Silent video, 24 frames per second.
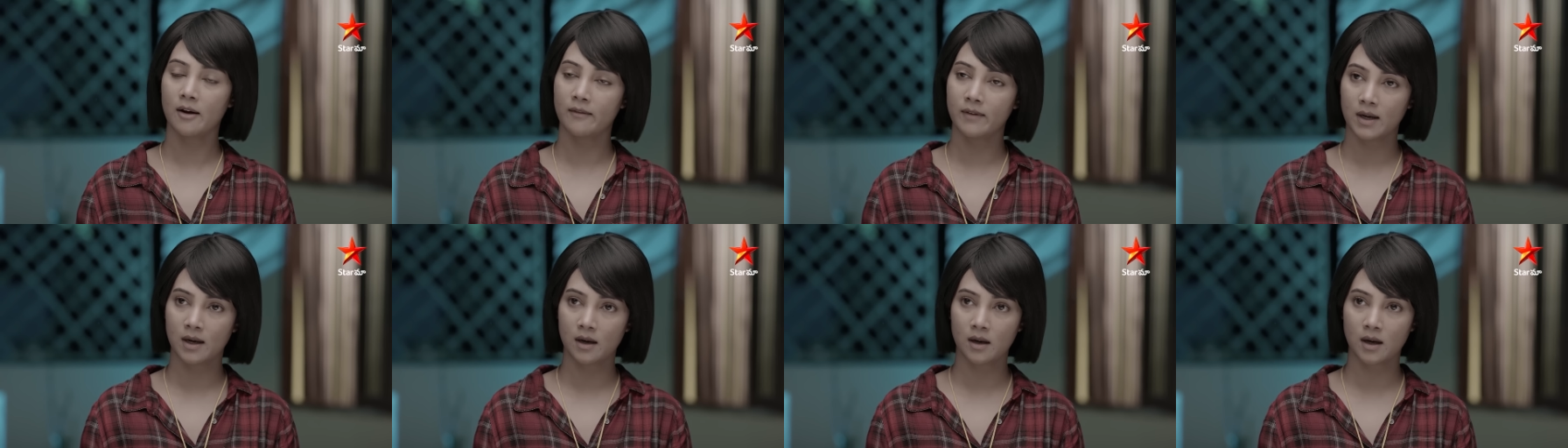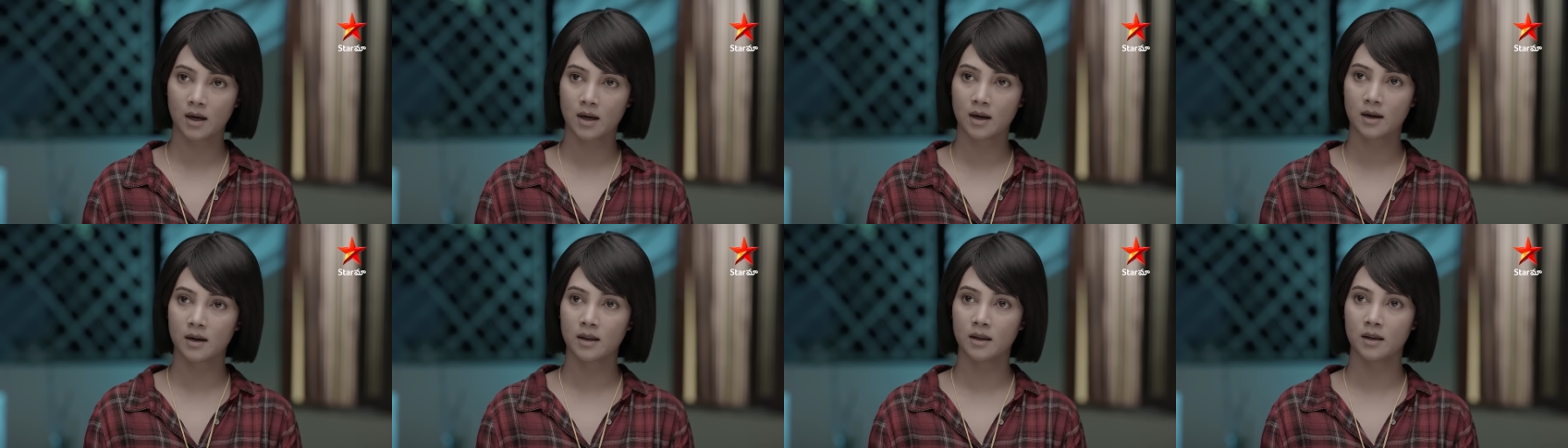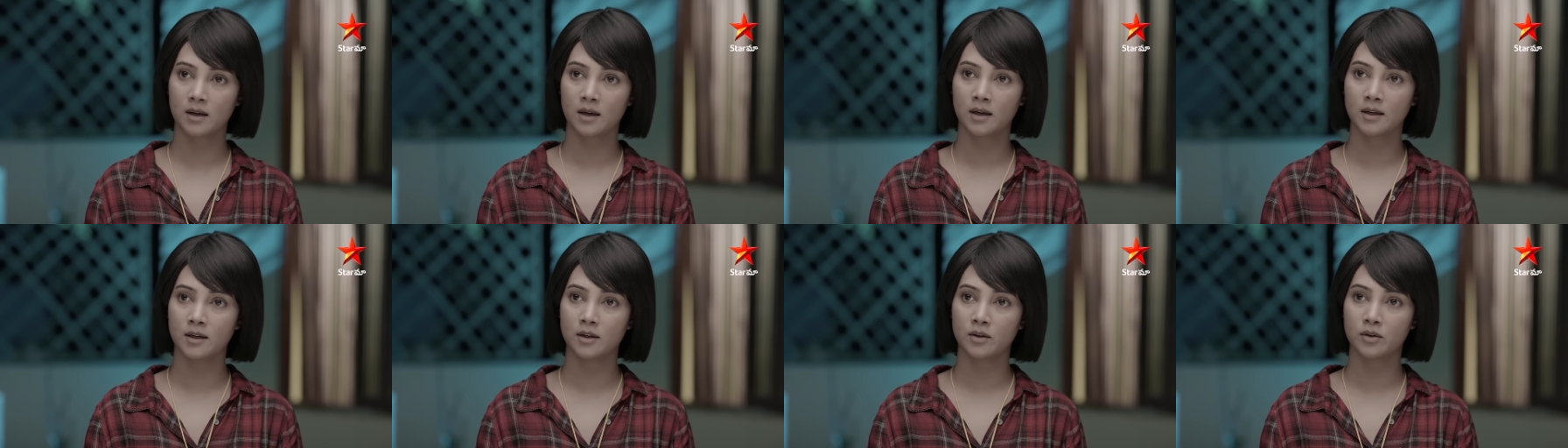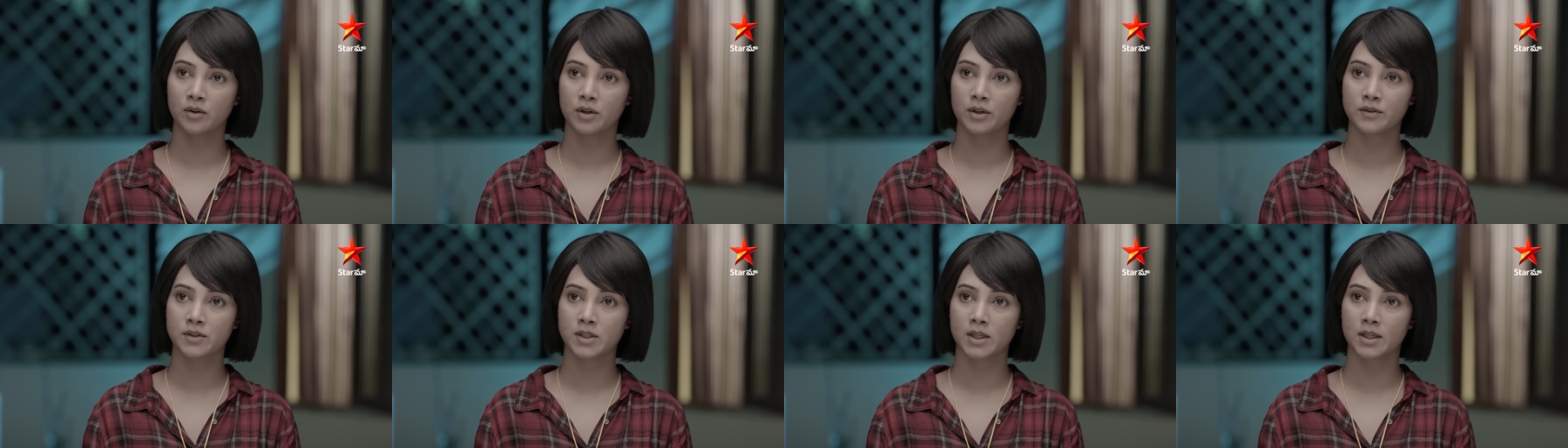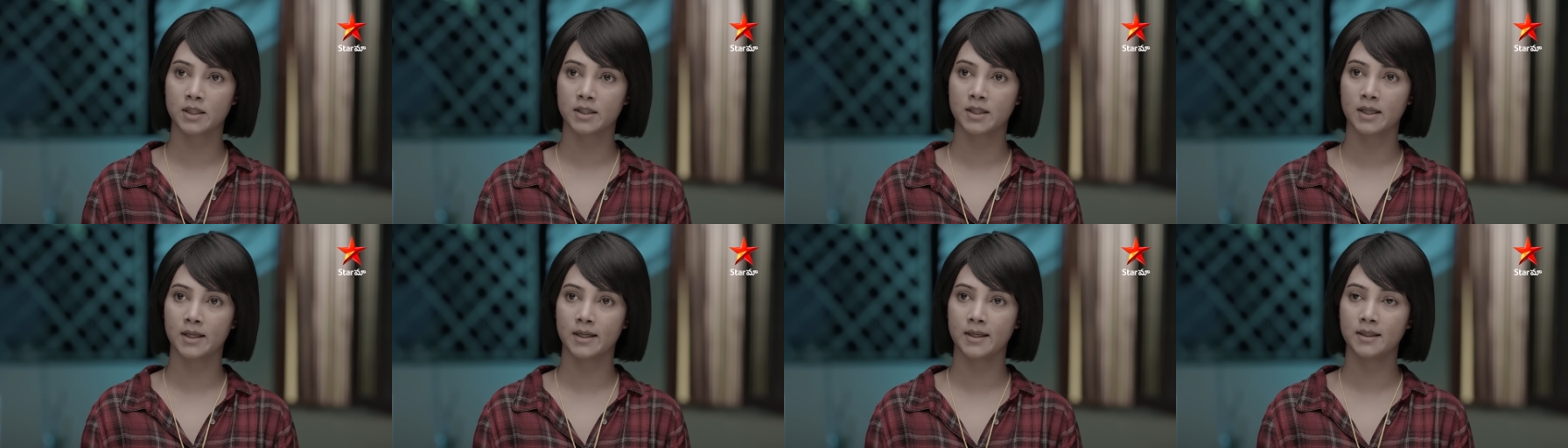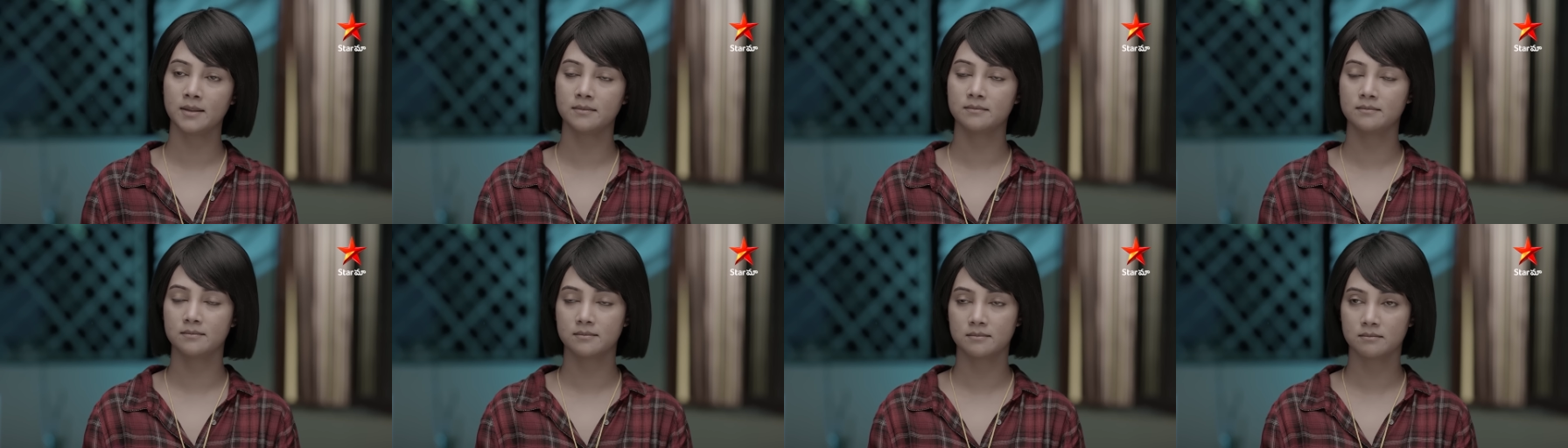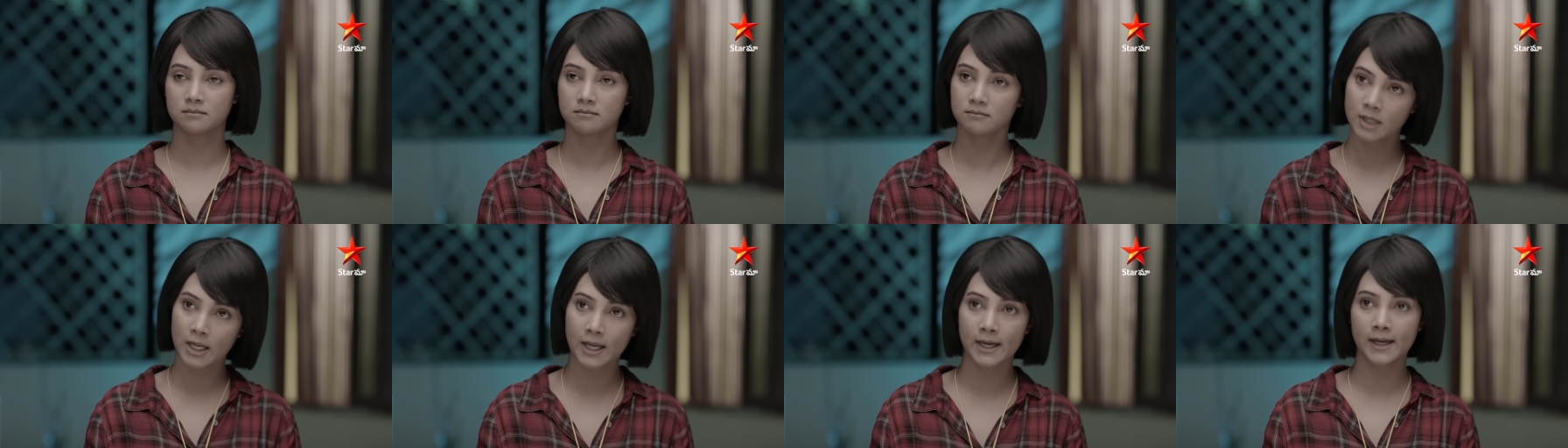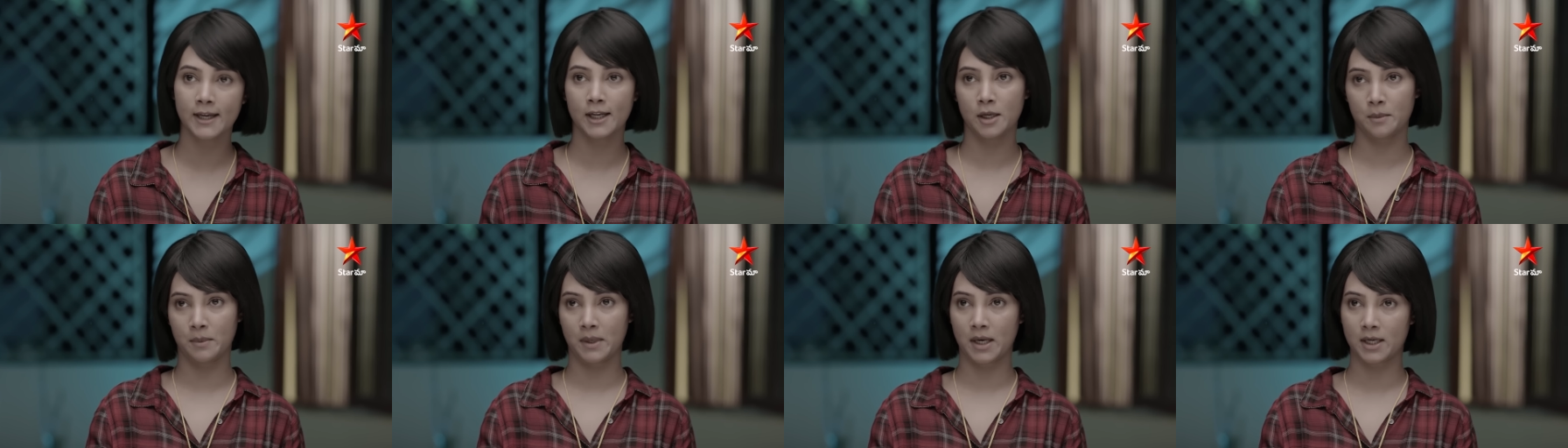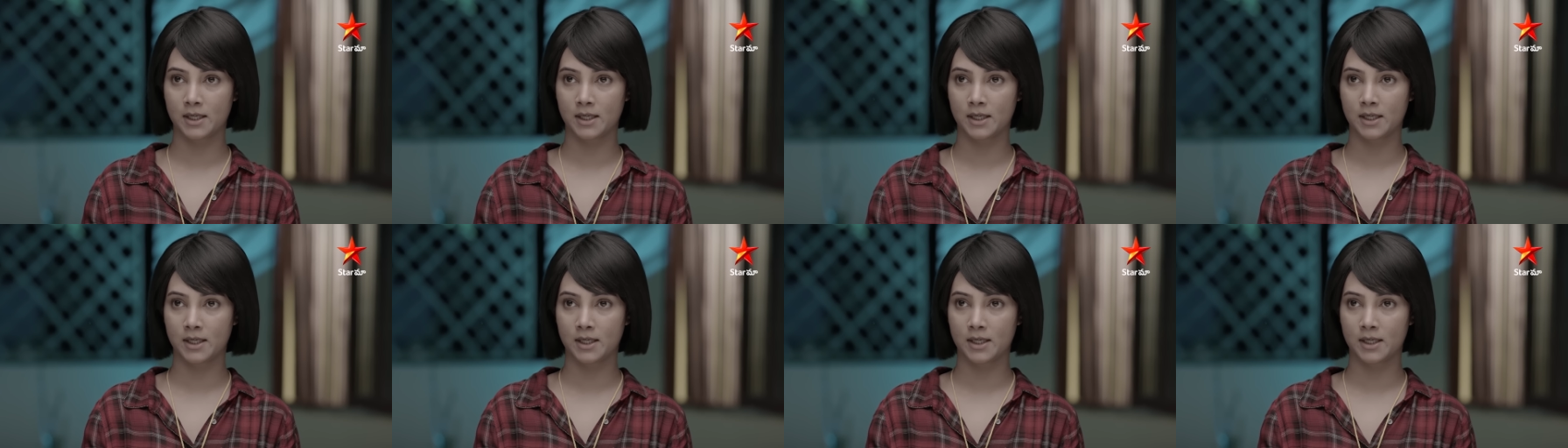నా వల్ల అక్కడ ఎలాంటి గొడవ జరుగుదని నేను నీకు